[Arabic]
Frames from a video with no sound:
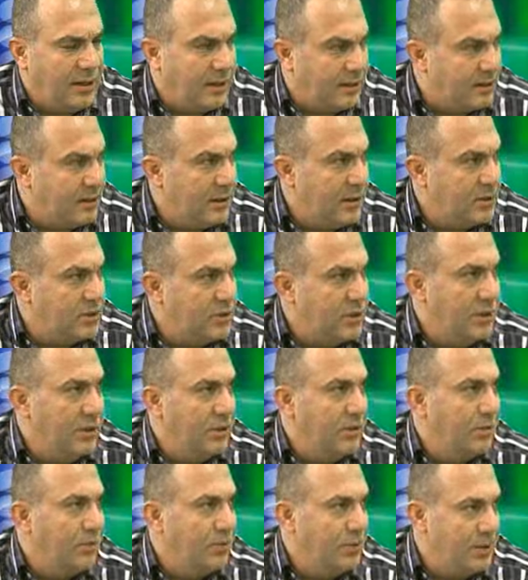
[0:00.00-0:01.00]
طنيش اللي
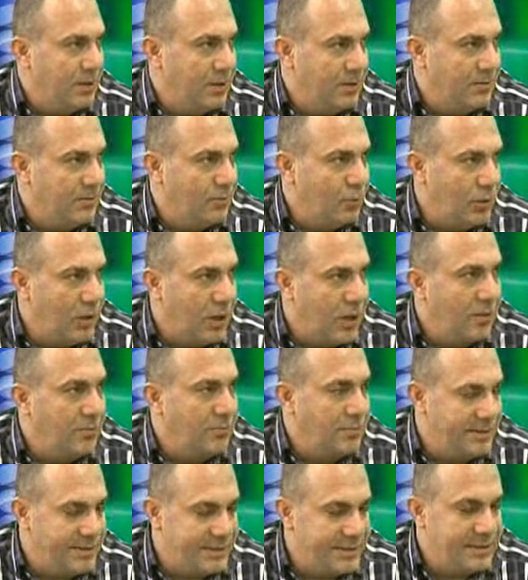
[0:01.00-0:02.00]
هو ملقب السيسي
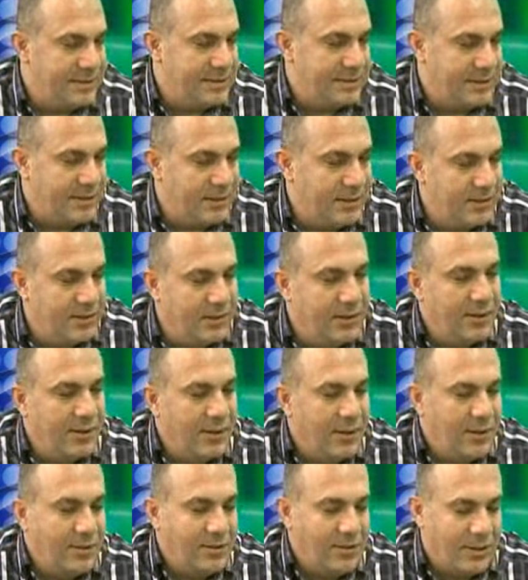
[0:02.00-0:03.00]
بالسيسي
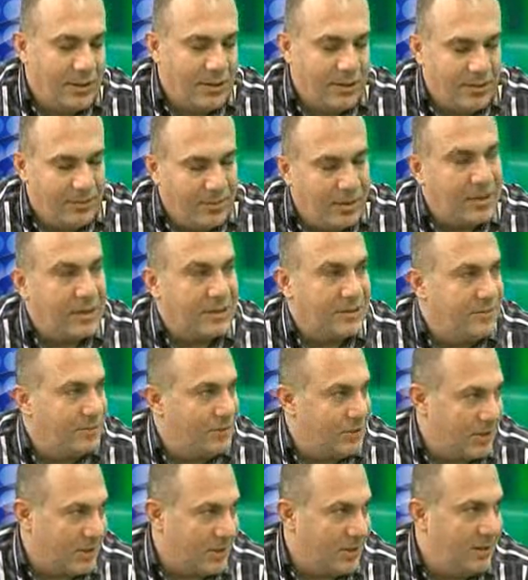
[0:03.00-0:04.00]
يلي برز
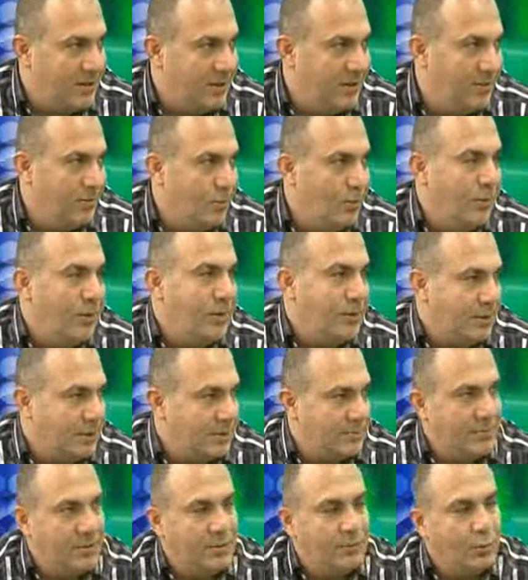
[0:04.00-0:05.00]
بشكل مميز
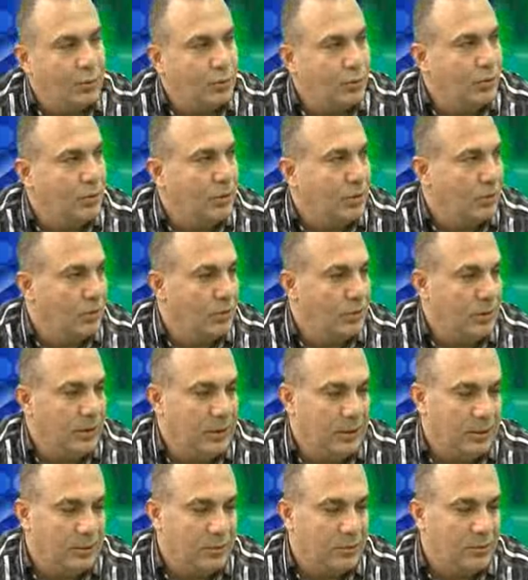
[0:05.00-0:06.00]
بالبطولة
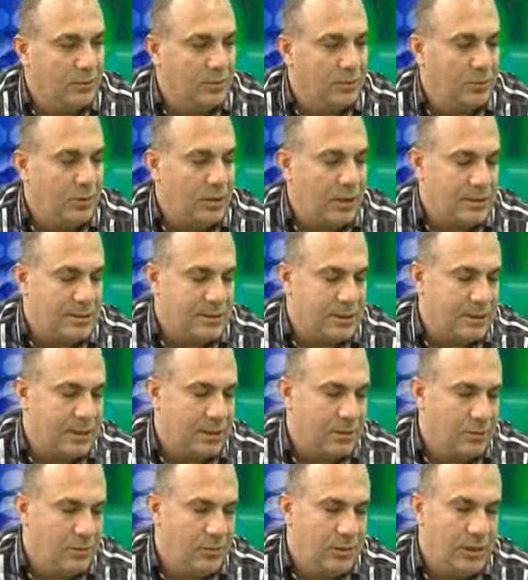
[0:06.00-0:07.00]
هوني صحيح خاصة
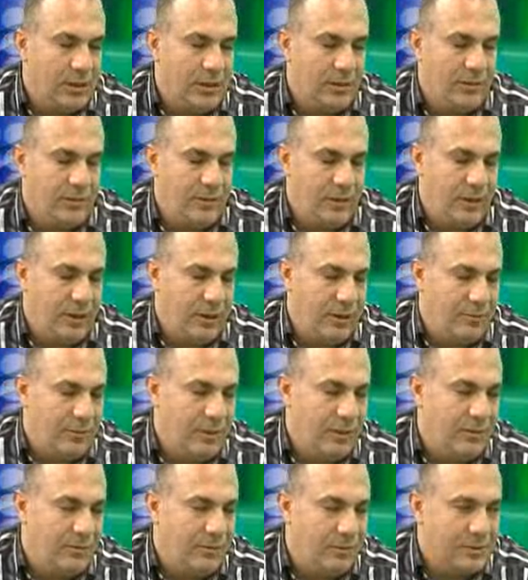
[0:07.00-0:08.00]
هو في
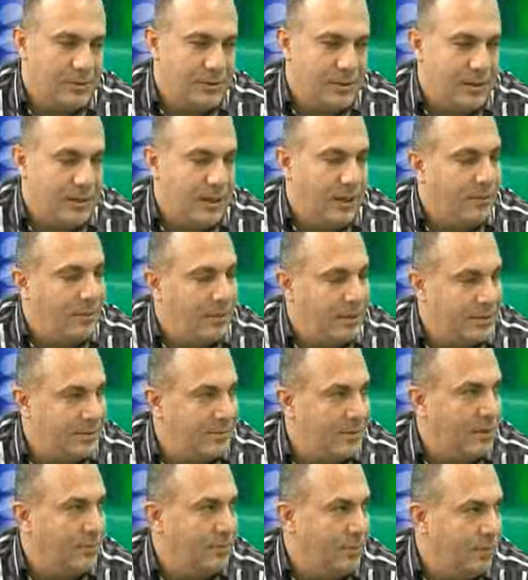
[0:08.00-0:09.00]
بالفوتسال لعبة
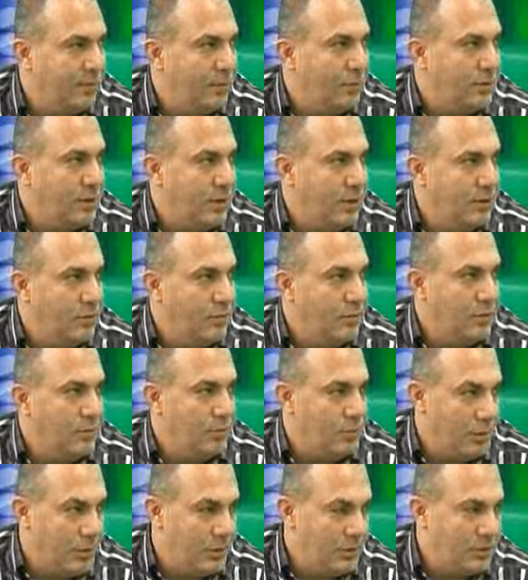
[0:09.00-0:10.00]
اسمها البيفوت يلي هو
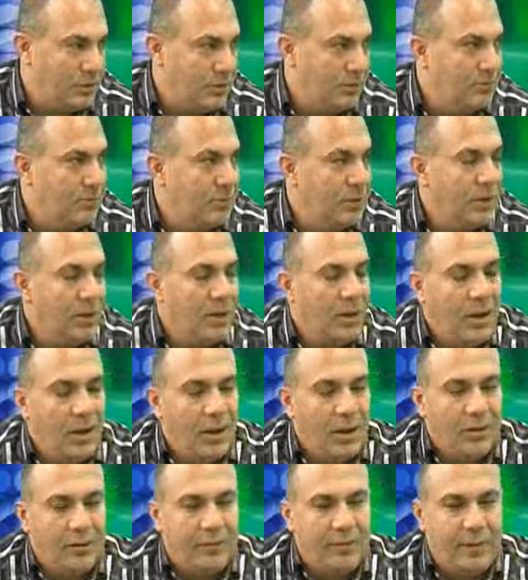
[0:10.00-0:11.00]
المهاجم
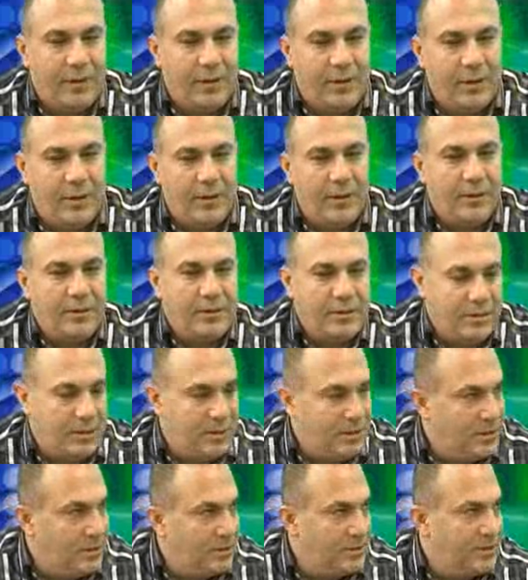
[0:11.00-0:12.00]

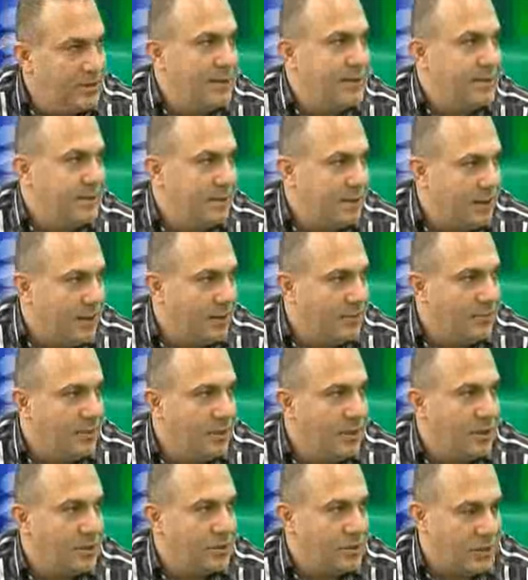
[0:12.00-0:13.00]
فسيسي آه، كان من
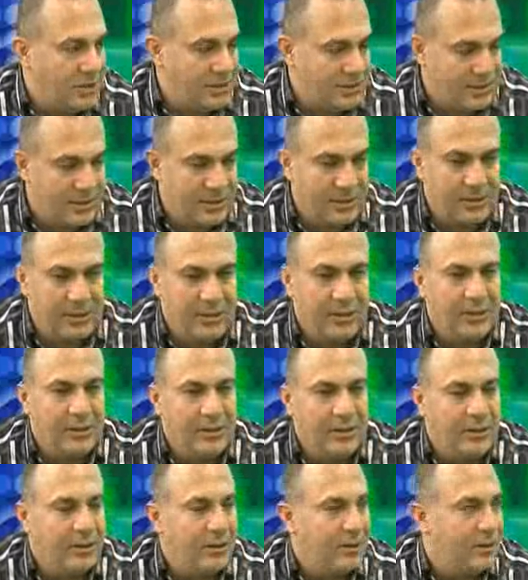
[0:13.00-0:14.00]
الأشخاص يلي قدر